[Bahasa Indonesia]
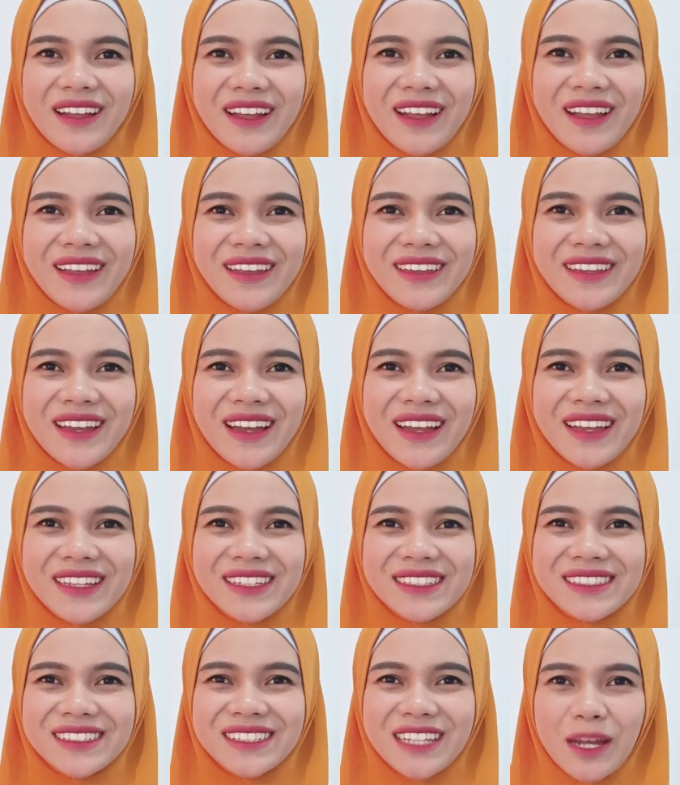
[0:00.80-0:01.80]
Hai
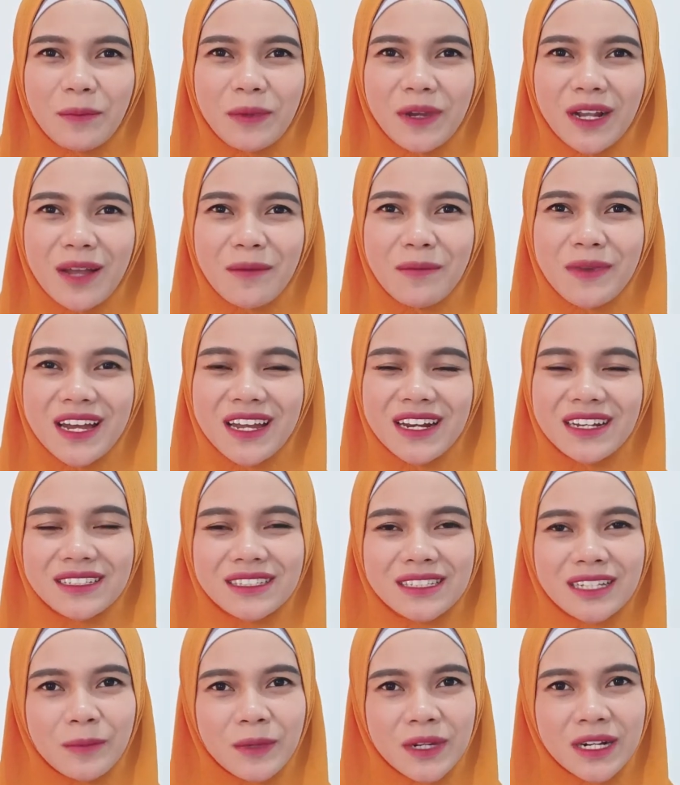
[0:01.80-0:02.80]
guys, apa kabar?
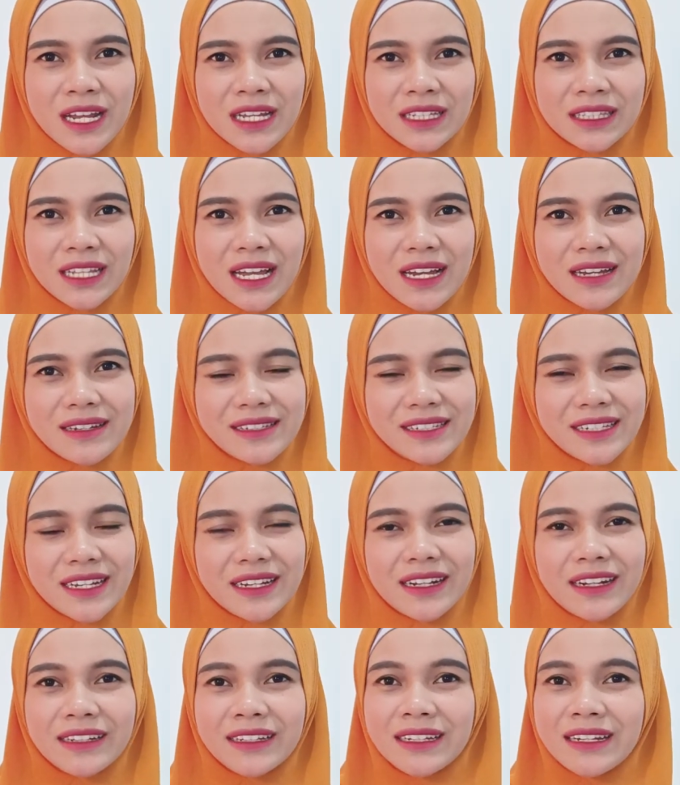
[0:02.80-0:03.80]
Selamat datang di
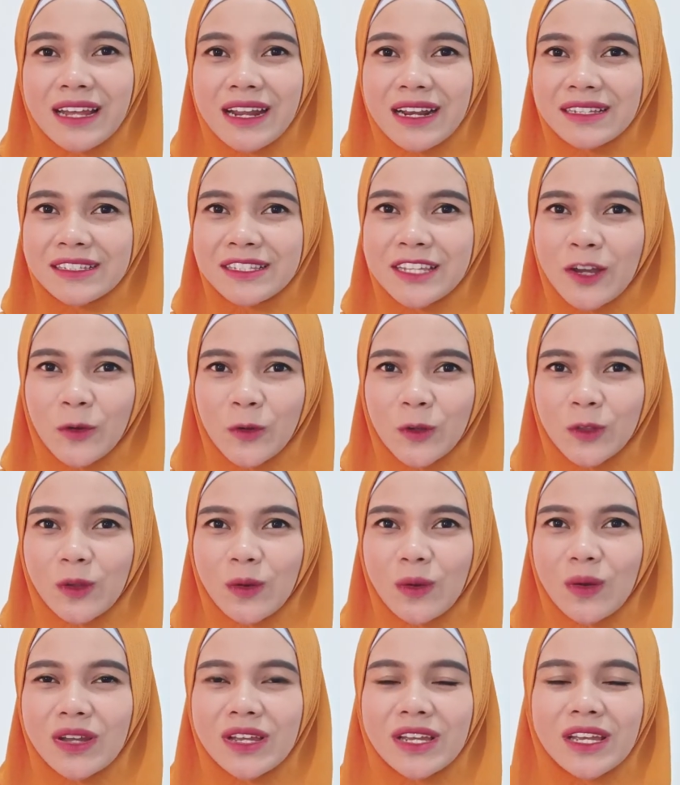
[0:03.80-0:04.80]
channel Dila Resdia
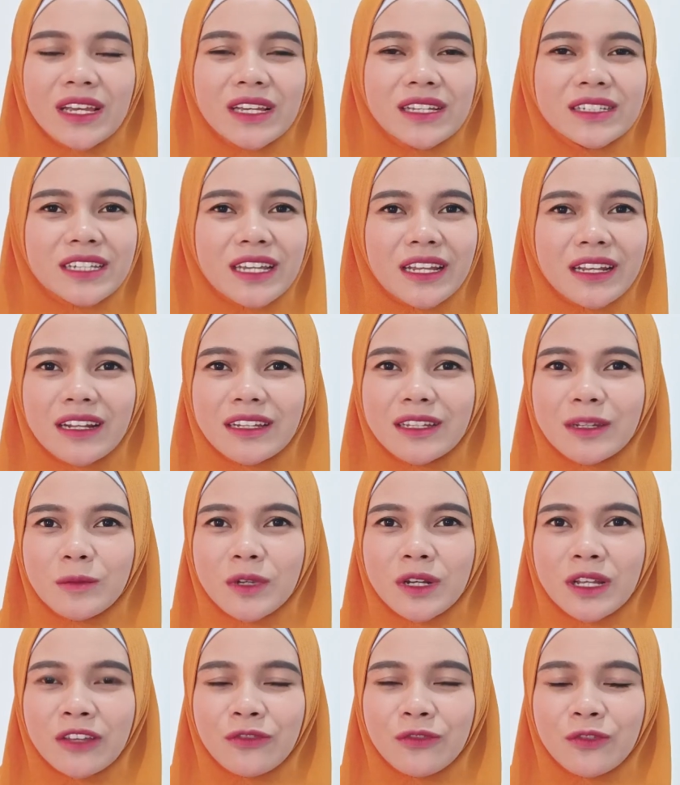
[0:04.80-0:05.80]
Koto, channel yang
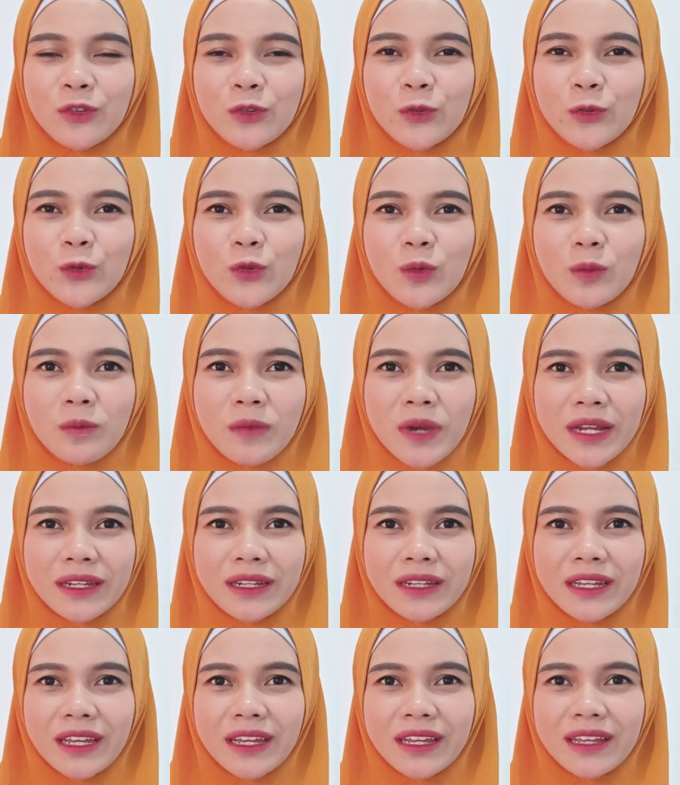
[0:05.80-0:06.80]
mereview
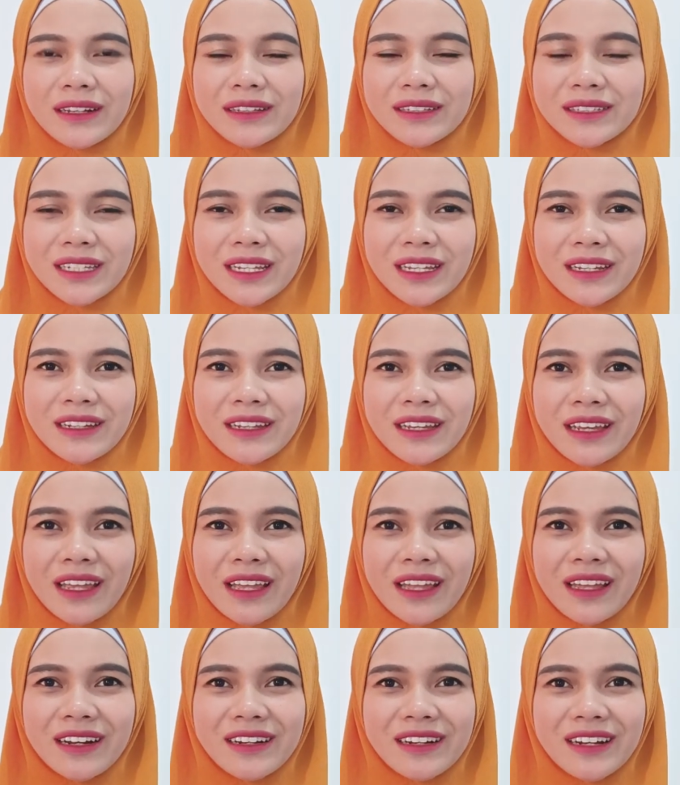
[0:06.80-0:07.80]
body care,
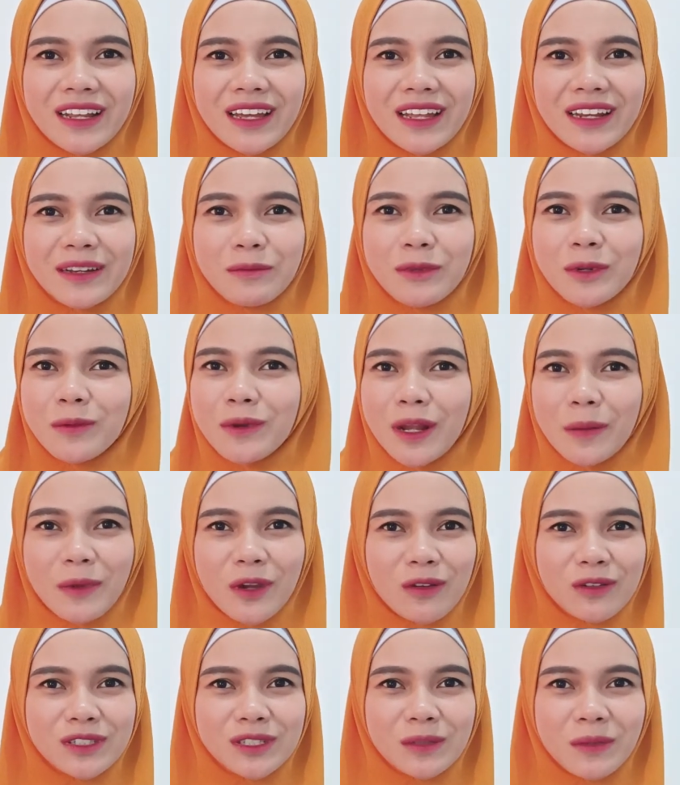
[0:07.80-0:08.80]
skincare, dan
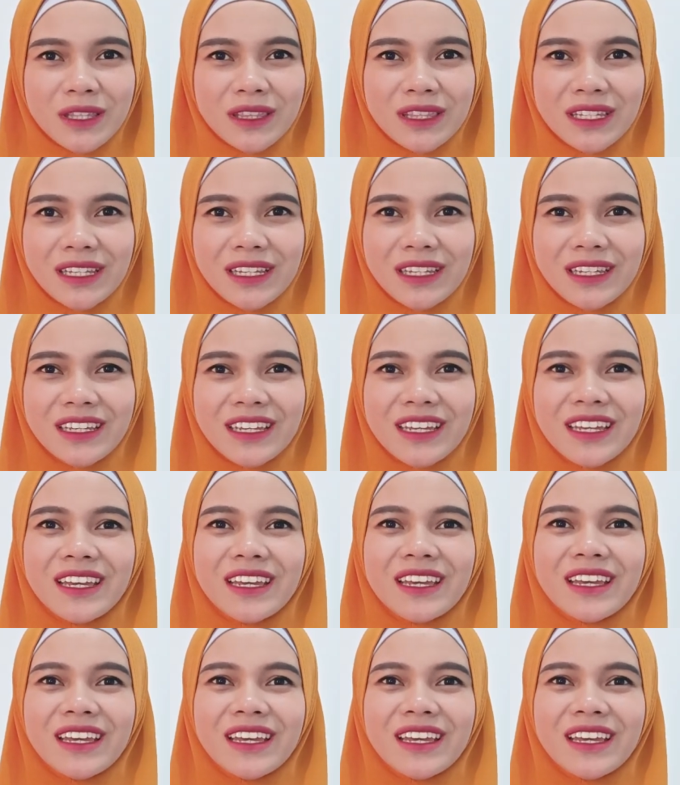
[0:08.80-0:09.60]
beberapa kosmetik.